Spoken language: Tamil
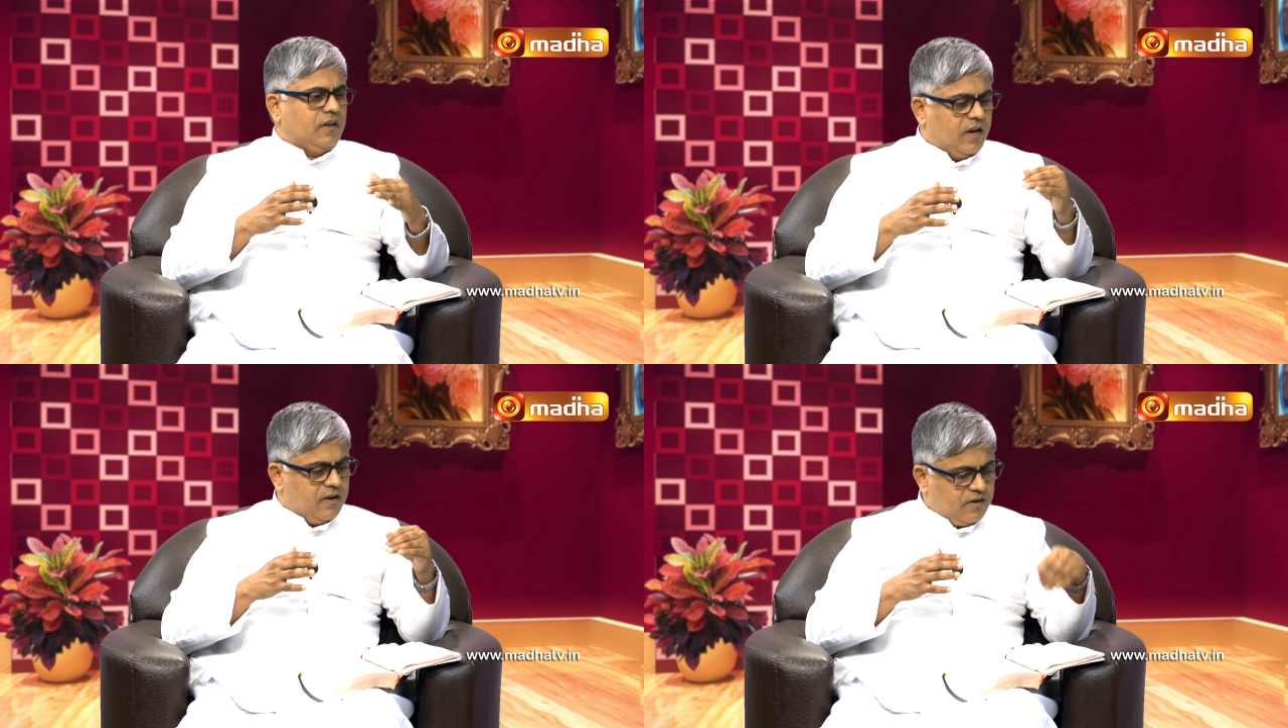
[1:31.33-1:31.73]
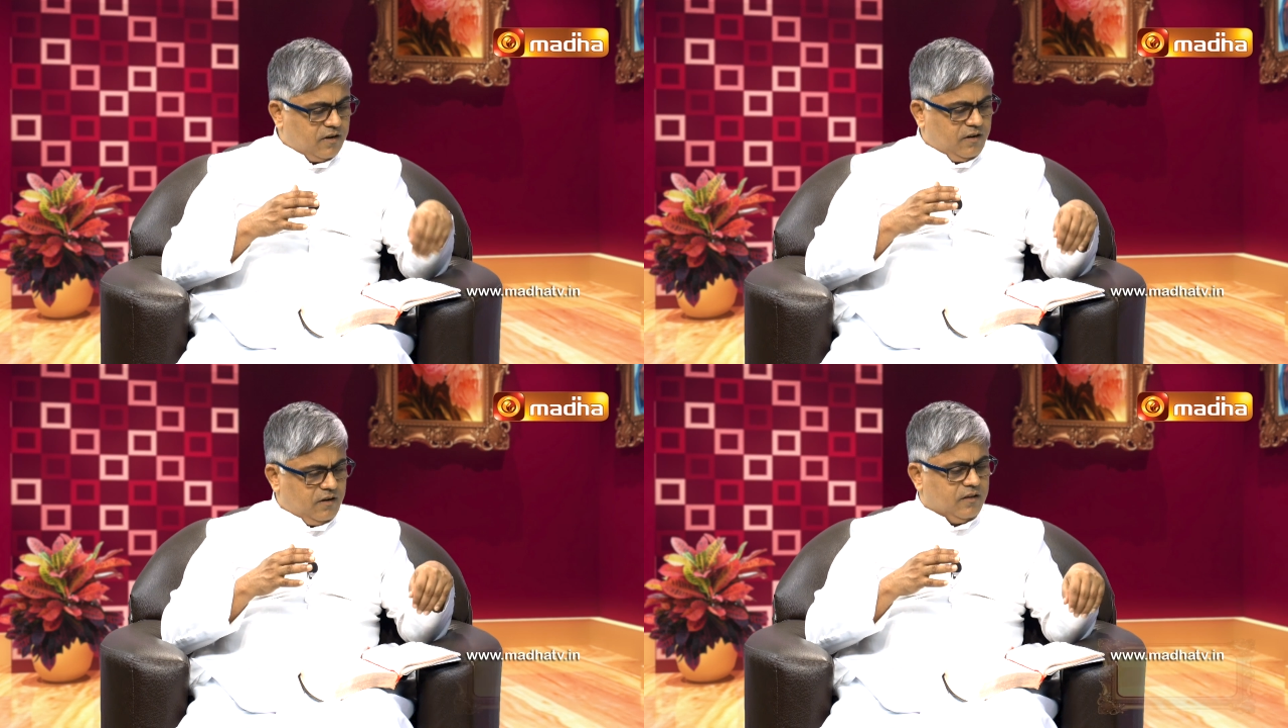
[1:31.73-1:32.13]

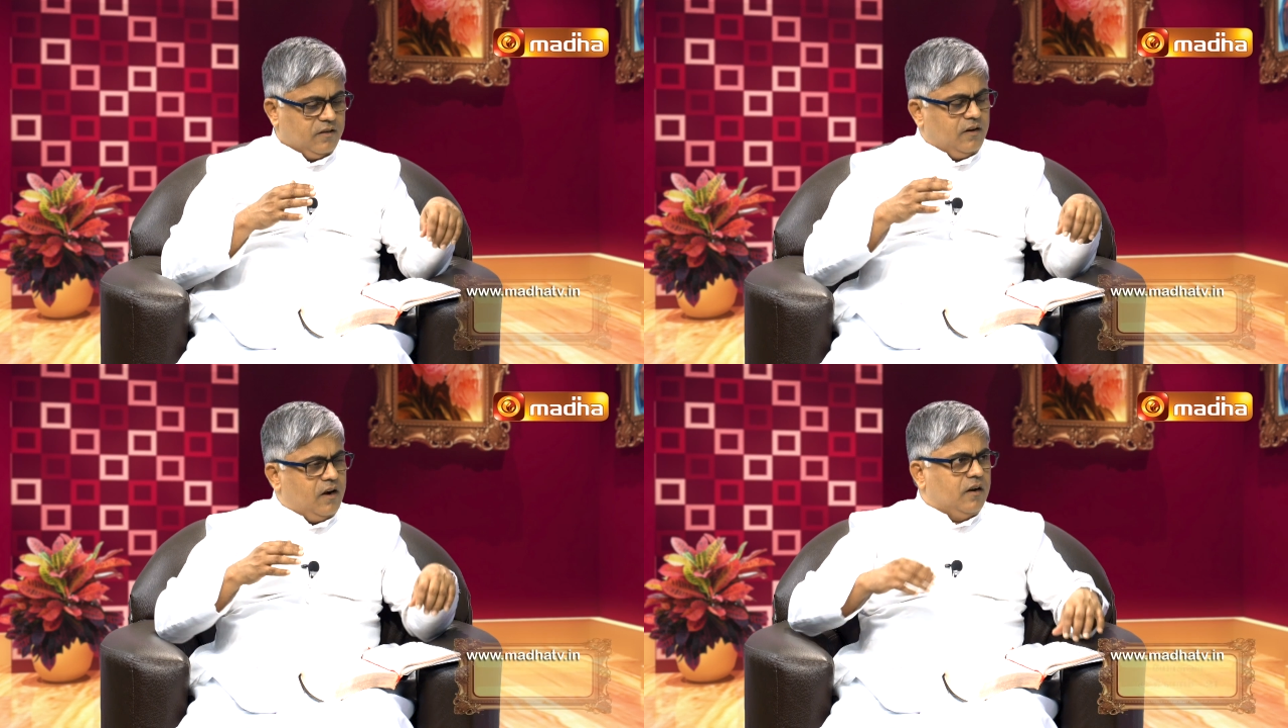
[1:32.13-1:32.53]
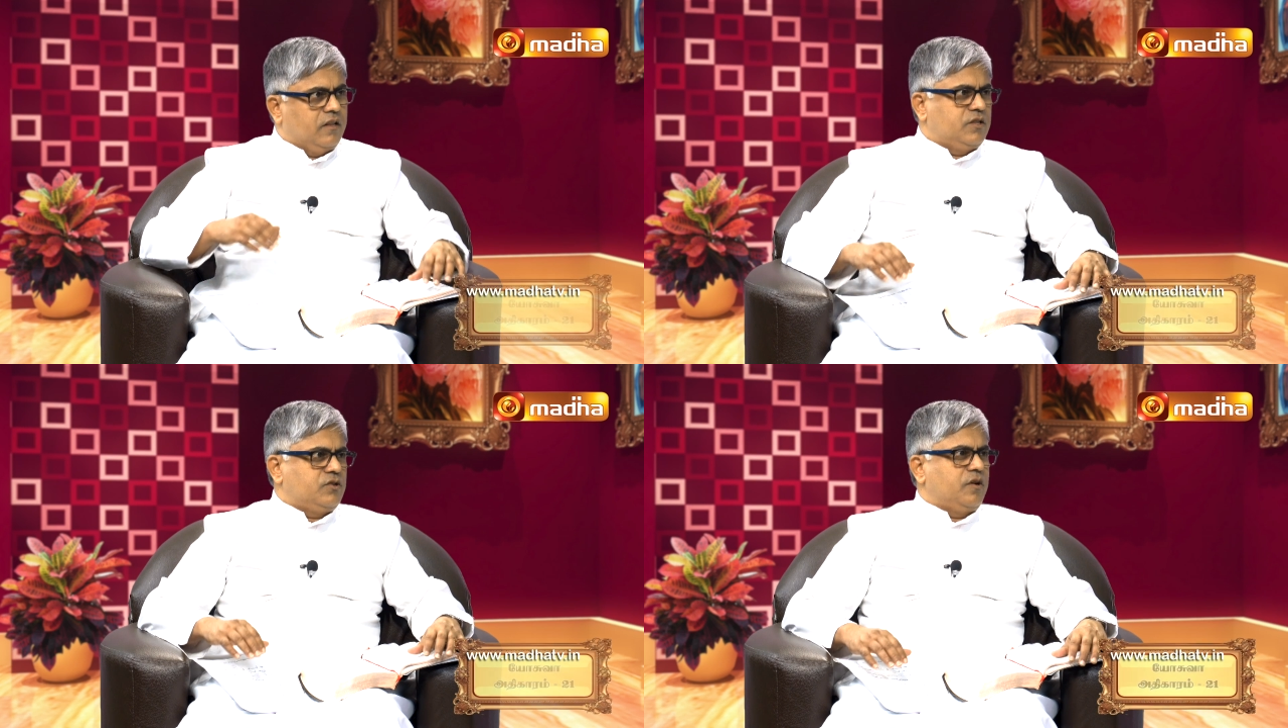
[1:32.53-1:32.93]
என்று இது
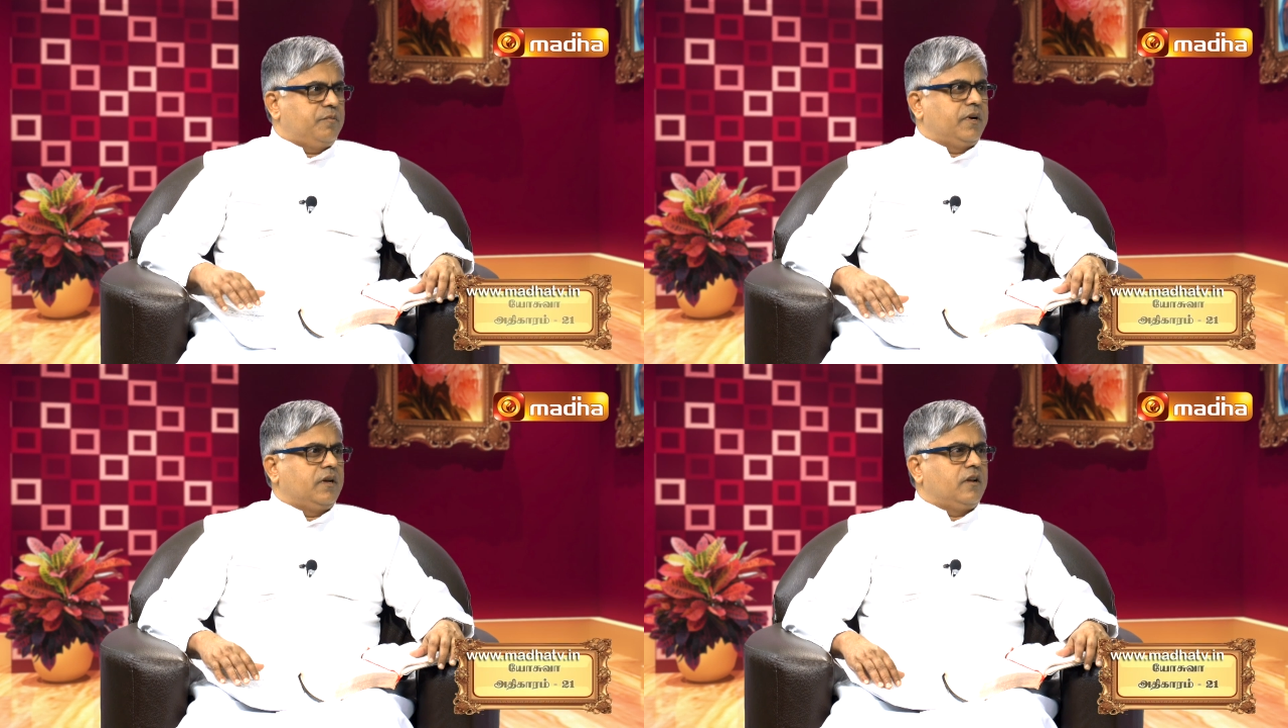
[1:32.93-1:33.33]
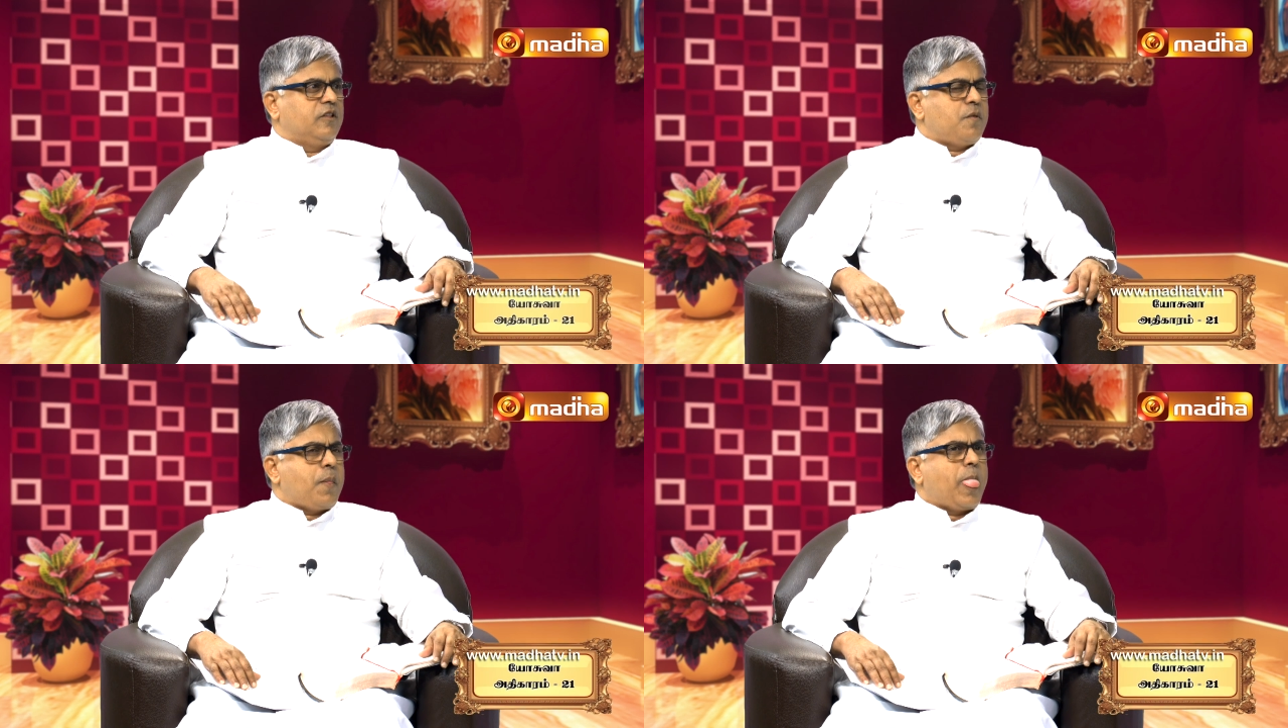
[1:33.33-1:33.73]
அழித்து சொல்லப்படுகிறது